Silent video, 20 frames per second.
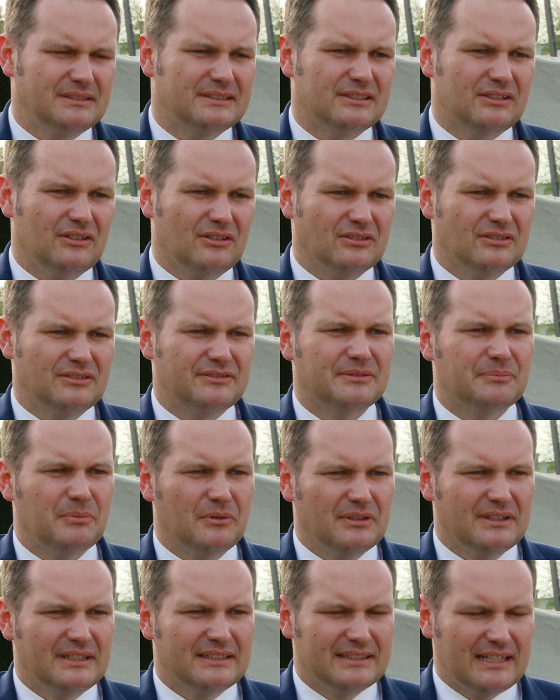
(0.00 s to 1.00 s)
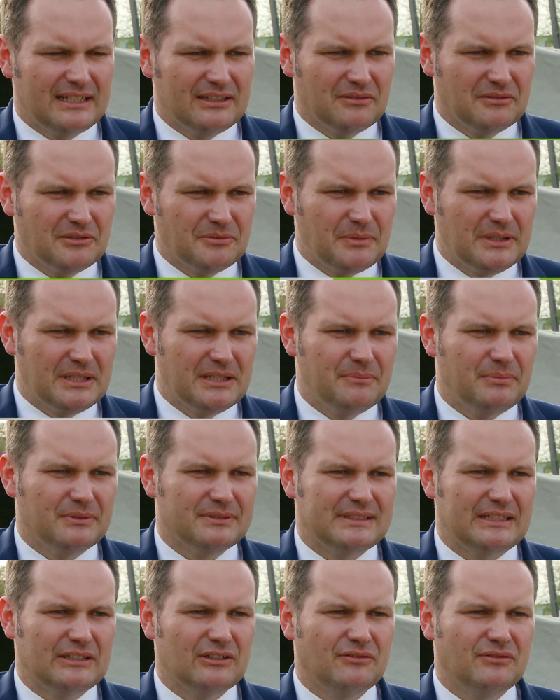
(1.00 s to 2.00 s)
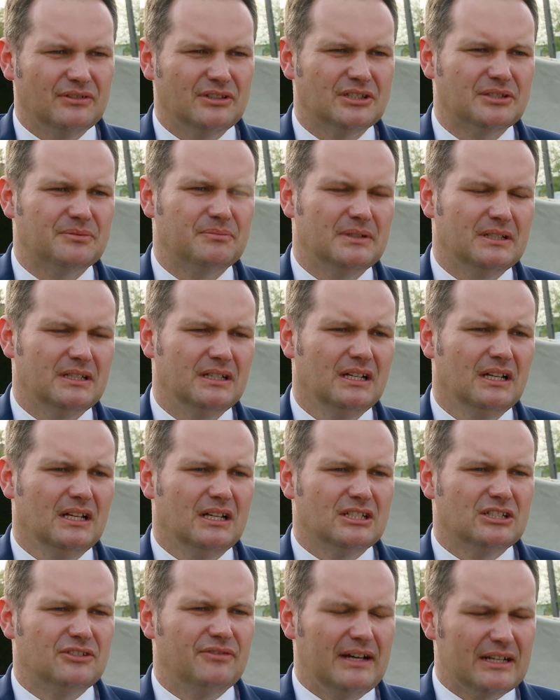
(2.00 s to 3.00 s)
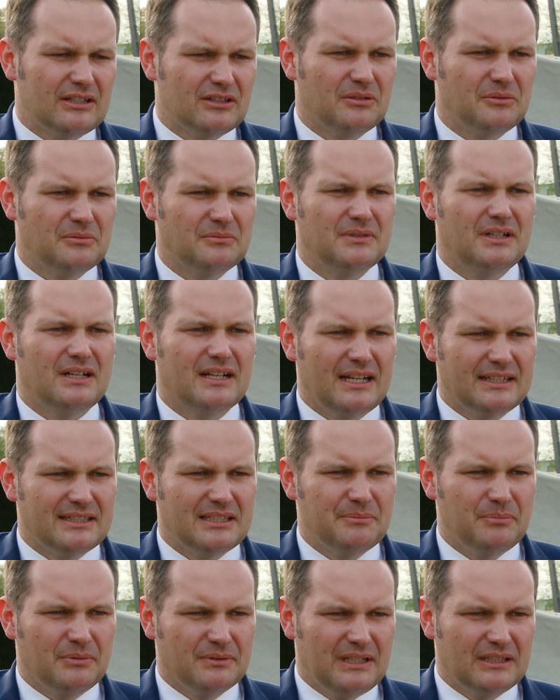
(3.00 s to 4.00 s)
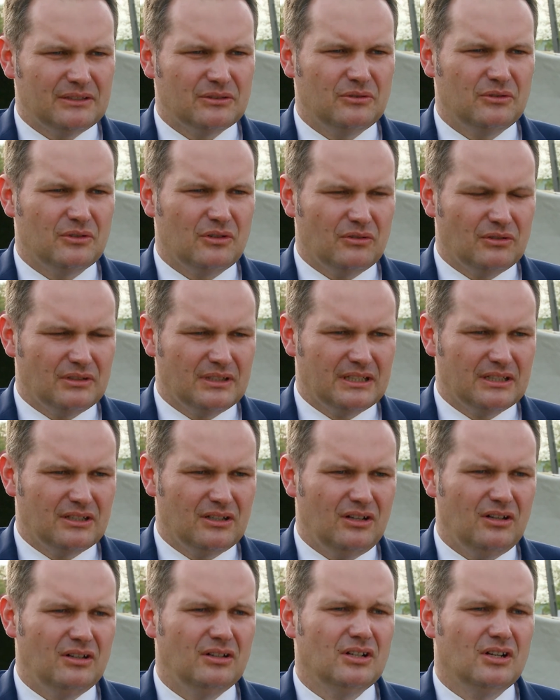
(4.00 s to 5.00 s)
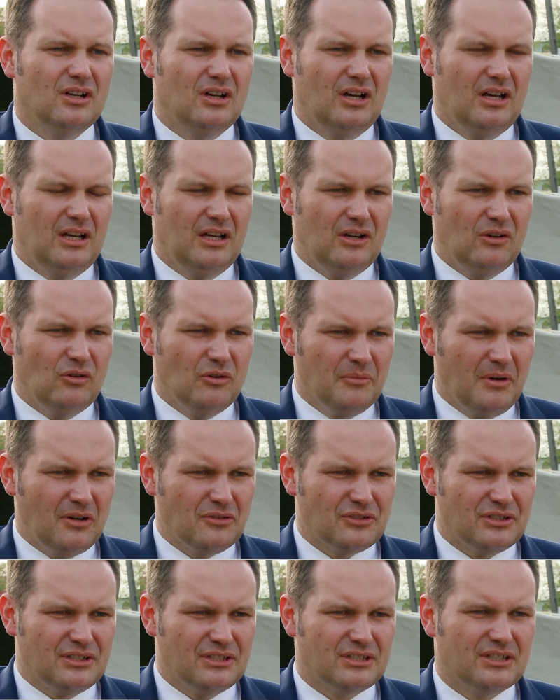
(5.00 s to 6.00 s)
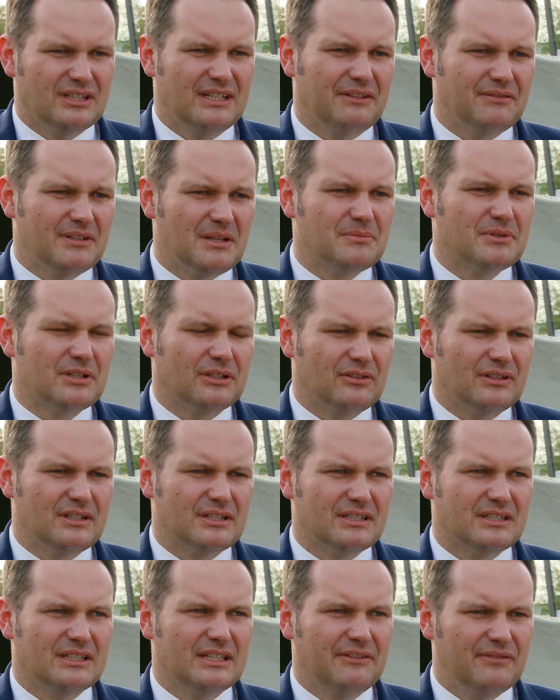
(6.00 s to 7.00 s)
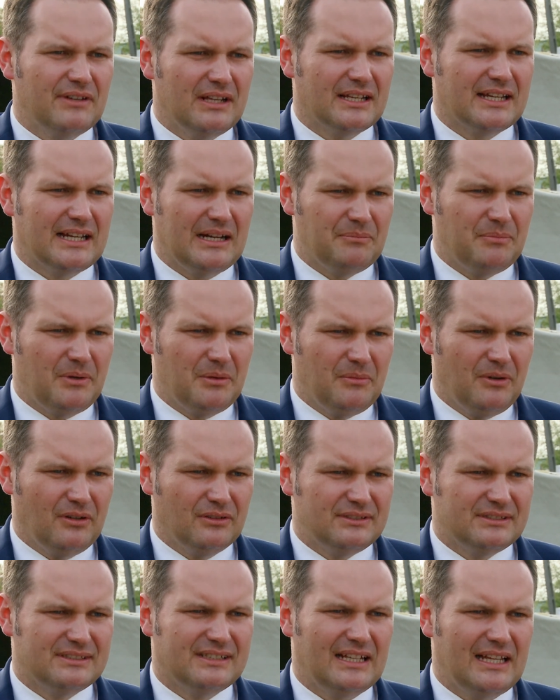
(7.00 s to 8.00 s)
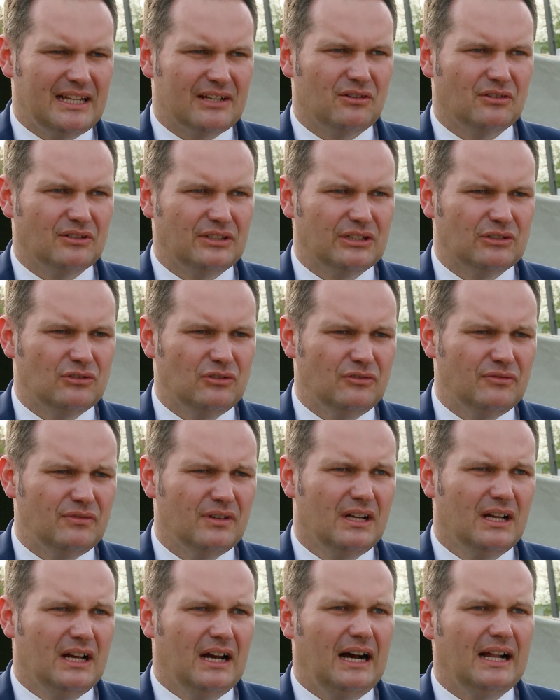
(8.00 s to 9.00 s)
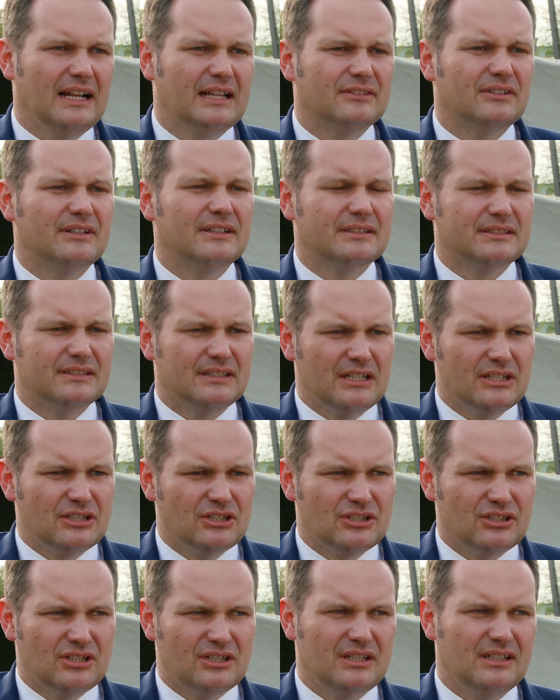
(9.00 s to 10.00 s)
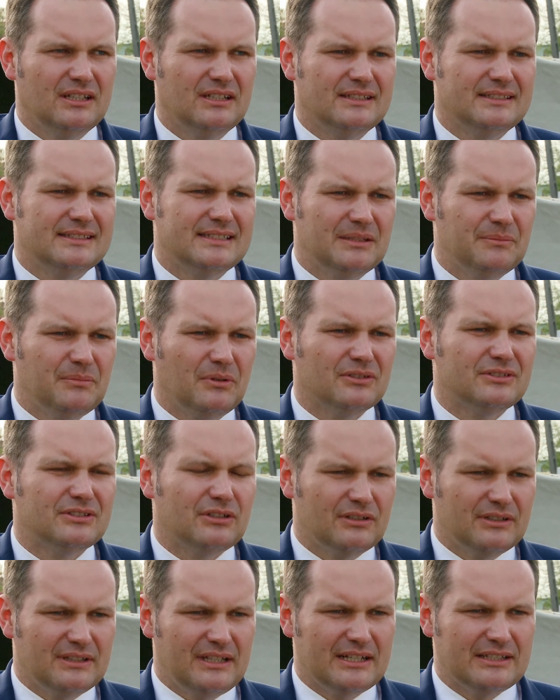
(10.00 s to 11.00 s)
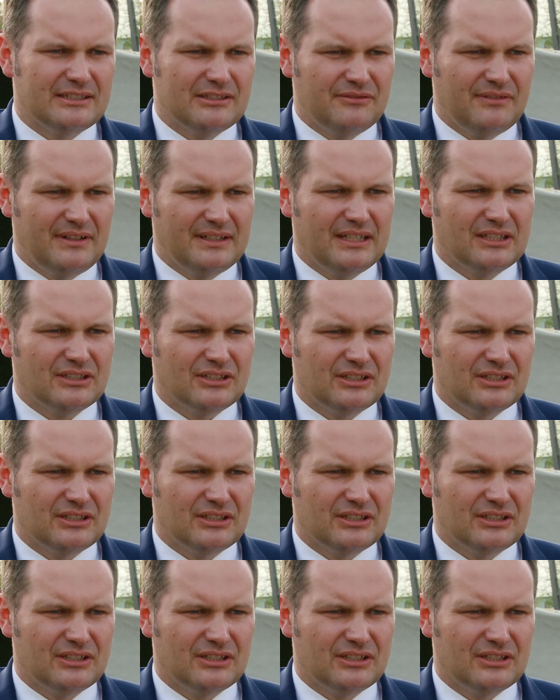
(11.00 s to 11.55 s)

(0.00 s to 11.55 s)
stąd wspólnie z Radą Gminy postanowiliśmy czwartą ratę podatku rolnego e, umorzyć. Ja wiem, że to jest niewielka pomoc dla rolników, ale to jest też e, symbol solidaryzowania